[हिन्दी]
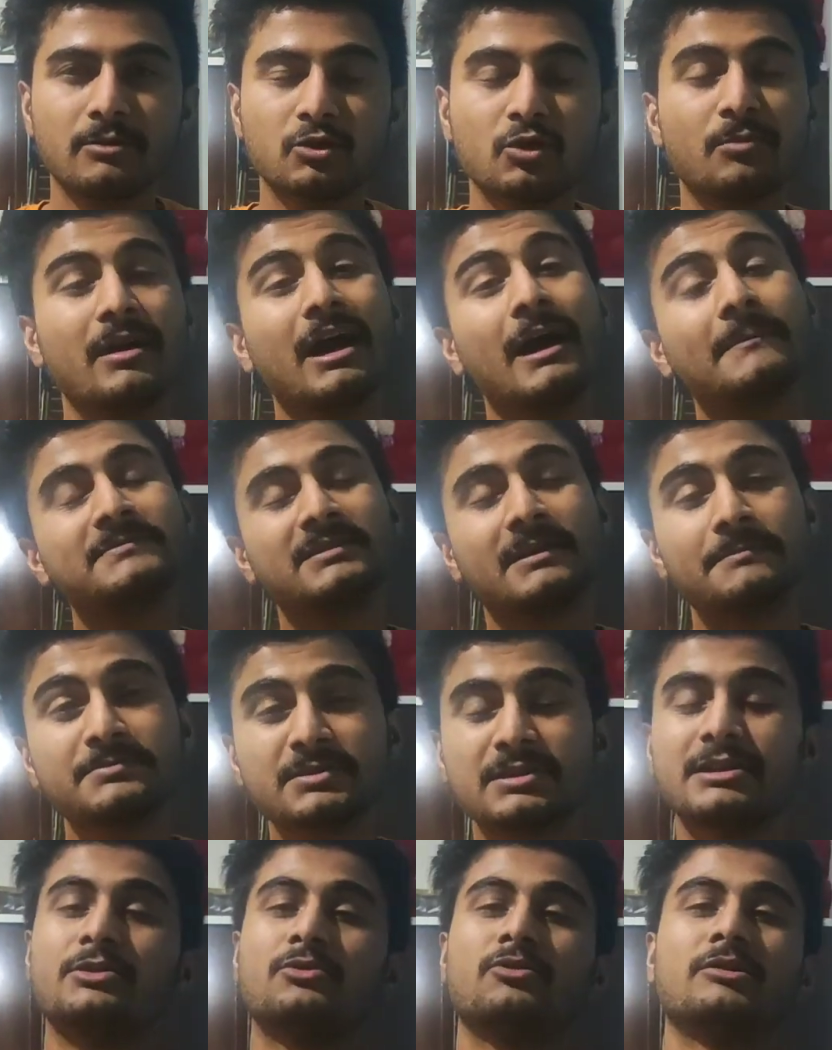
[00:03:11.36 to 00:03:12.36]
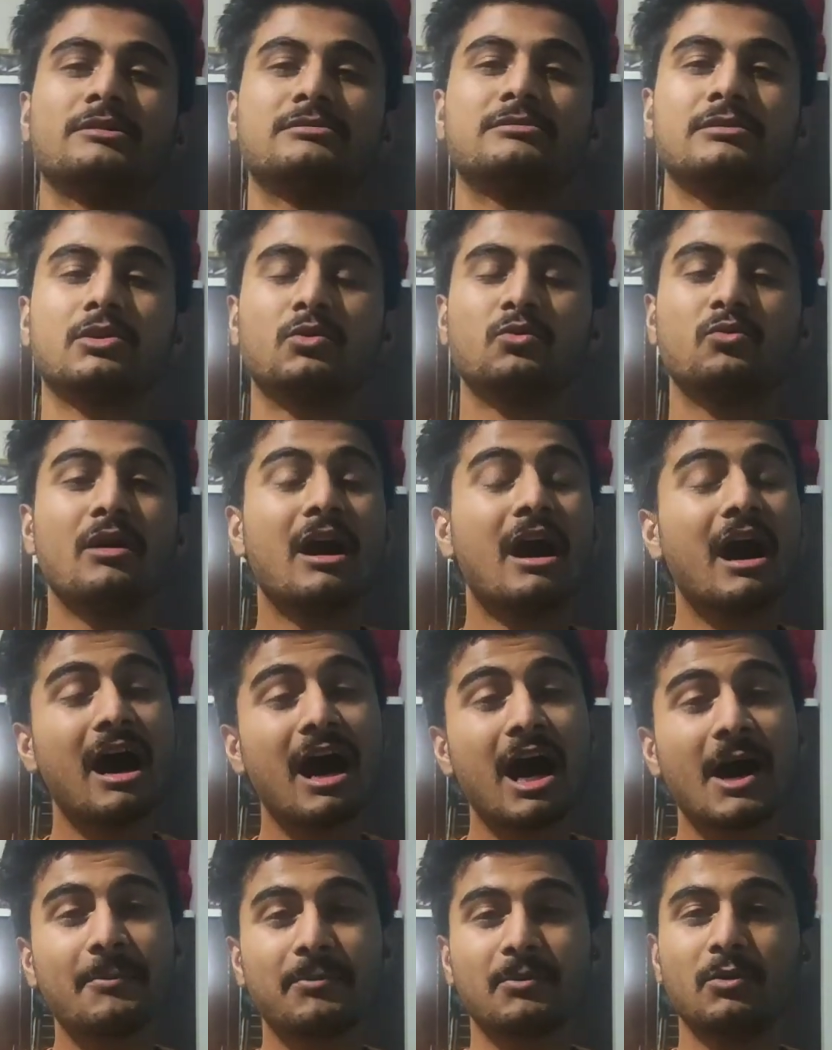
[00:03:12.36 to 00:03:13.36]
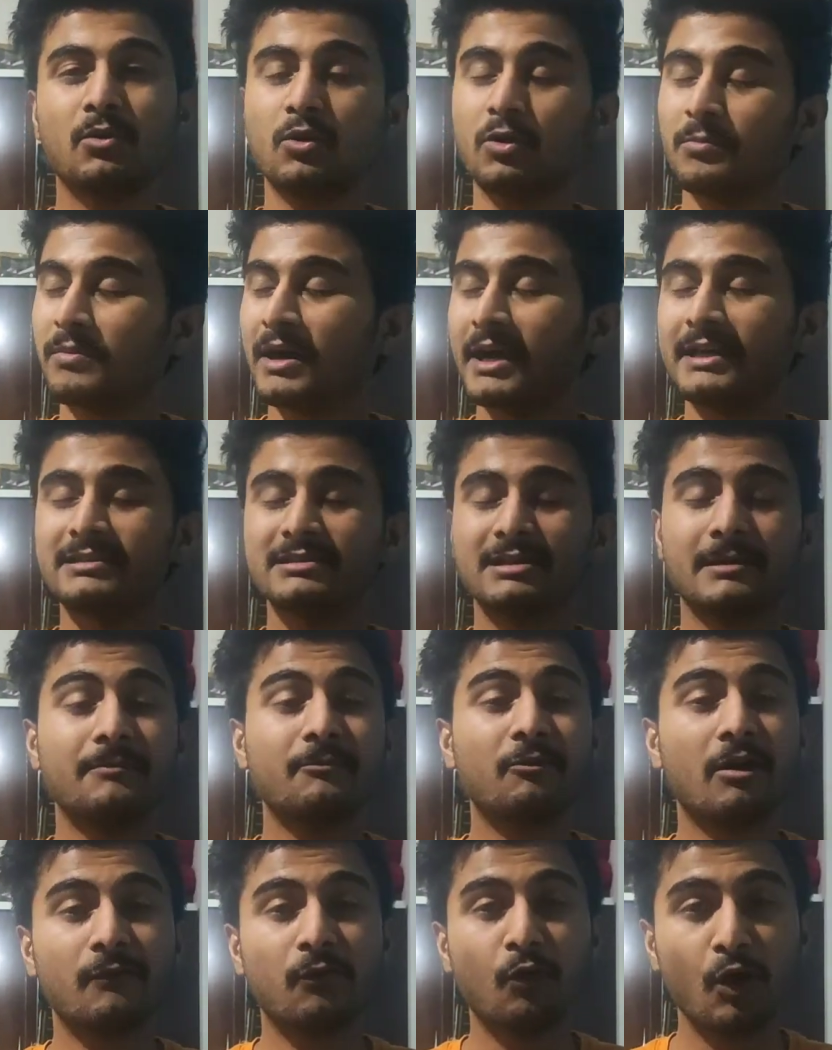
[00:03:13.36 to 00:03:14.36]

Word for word: तो मैं आप सबसे रिक्वेस्ट करूंगा आप लोग भाई साहब